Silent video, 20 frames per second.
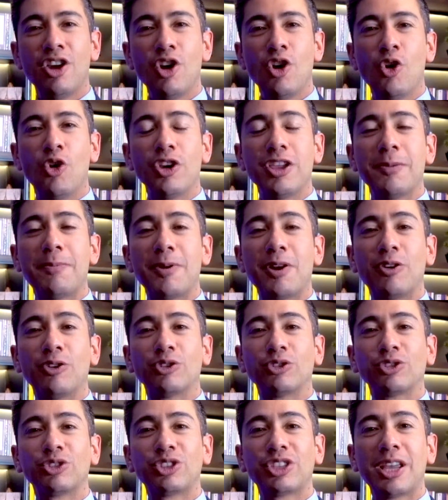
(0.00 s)
Oye, pero
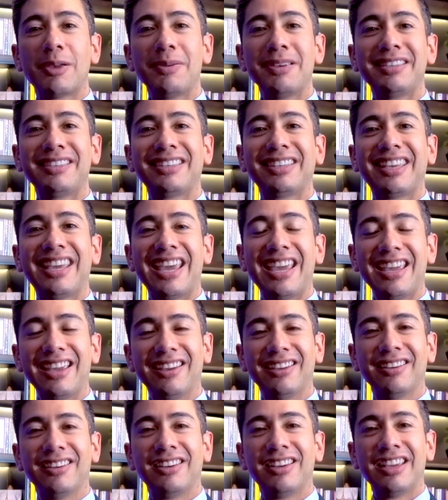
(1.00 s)
¿sabes qué?
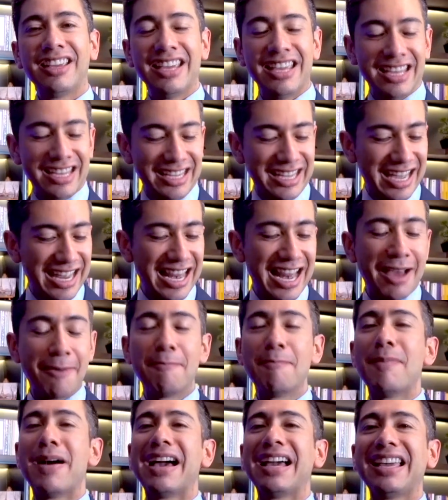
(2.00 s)
Que la
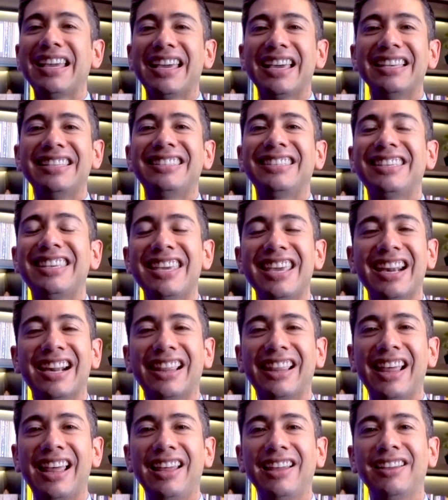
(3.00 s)
manga
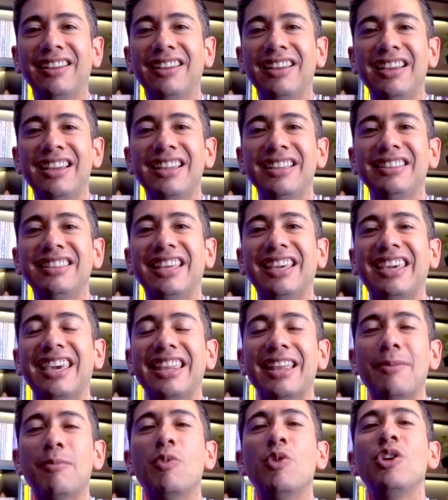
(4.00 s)
izquierda te
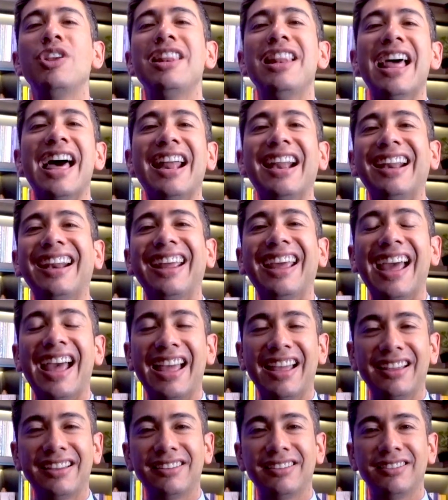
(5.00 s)
queda muy larga.
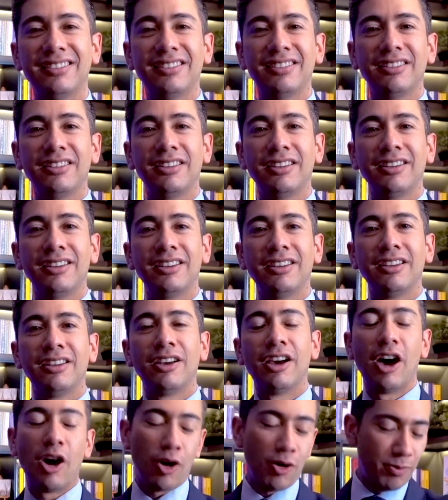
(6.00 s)

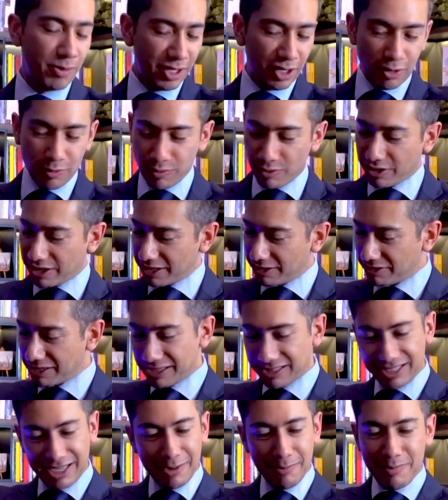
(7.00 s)
Hombre, ¿cómo que? Sí,
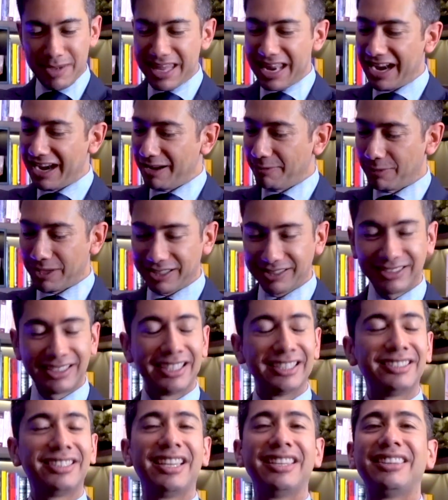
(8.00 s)
sí mírala, Se,
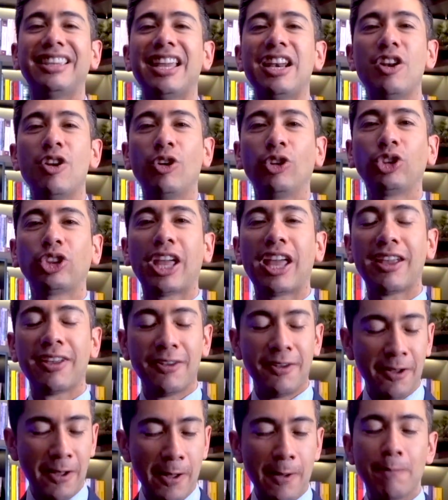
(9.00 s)
se te nota.
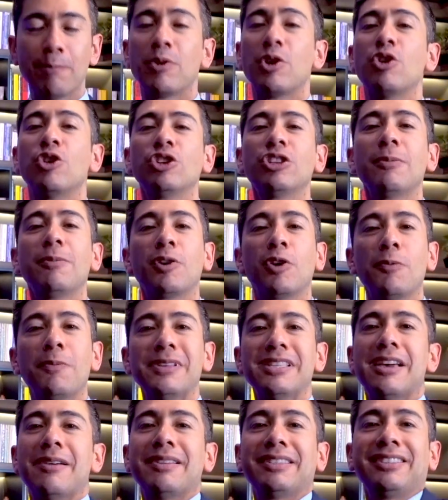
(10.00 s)
Pero no te preocupes,
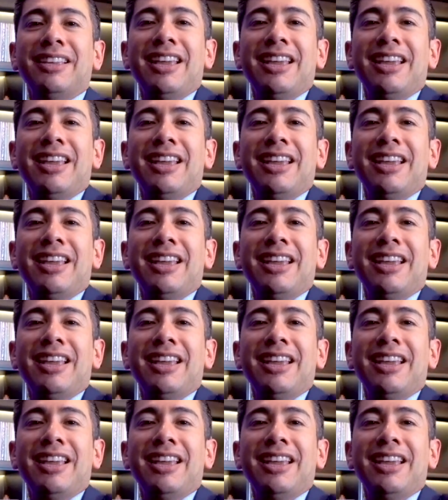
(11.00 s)
nada más